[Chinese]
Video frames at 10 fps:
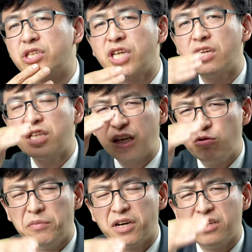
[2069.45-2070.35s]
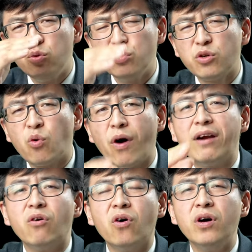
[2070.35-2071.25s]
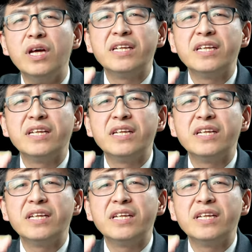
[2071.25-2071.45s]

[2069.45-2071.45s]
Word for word: 上帝给我们很多的宽容，